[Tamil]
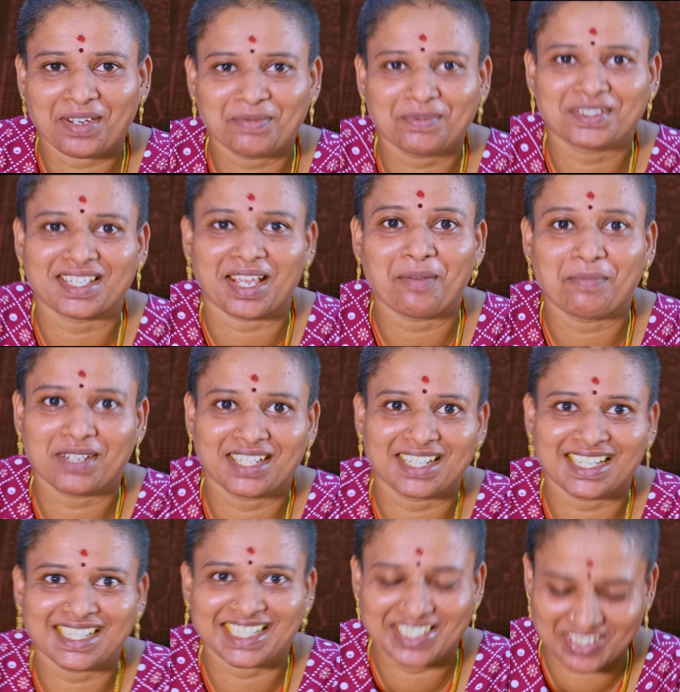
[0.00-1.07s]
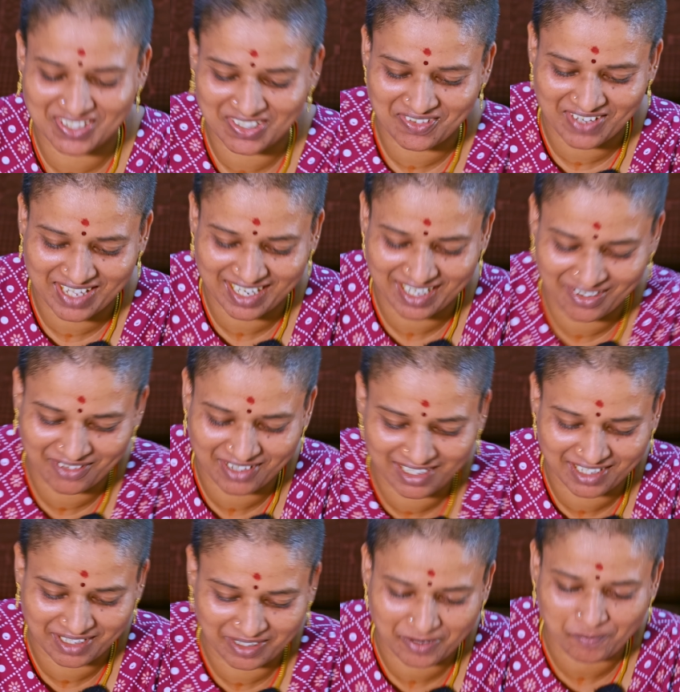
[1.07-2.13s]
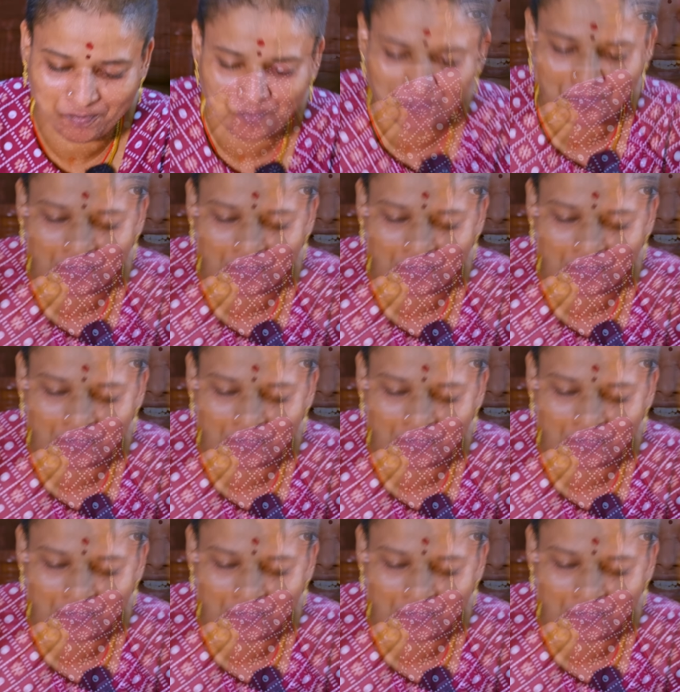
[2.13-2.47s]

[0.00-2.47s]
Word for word: இப்படி சாப்பிட்டிங்கன்னா டேஸ்ட்டே வேறு லெவலில் இருக்குது